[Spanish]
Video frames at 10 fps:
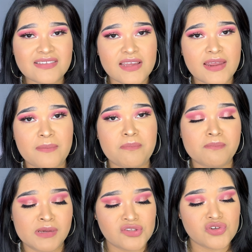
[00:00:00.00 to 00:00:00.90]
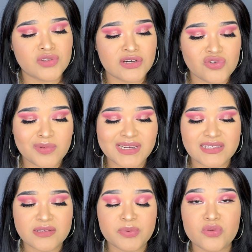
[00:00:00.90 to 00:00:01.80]
les quería mencionar sobre
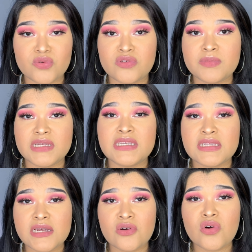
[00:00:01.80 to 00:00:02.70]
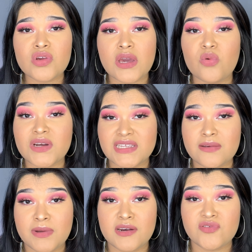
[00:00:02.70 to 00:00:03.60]
este producto minis. Tengo ya una
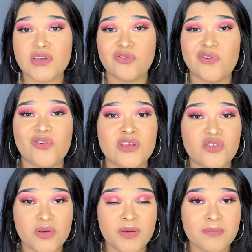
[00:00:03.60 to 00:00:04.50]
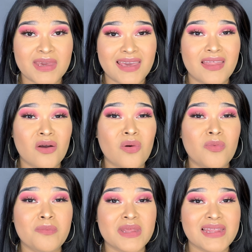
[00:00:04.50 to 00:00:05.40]
semana usándolo y todavía me queda
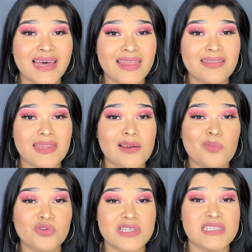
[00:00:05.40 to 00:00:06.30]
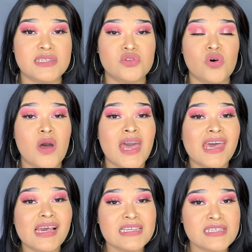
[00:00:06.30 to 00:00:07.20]
como mitad del botecito.
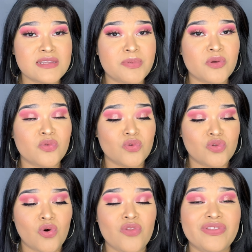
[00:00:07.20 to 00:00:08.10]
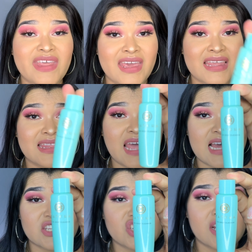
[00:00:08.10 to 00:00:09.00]
Es este producto de
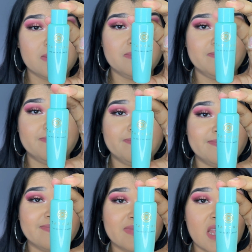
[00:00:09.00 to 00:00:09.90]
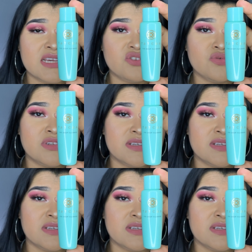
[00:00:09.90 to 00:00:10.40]
tacha, Es un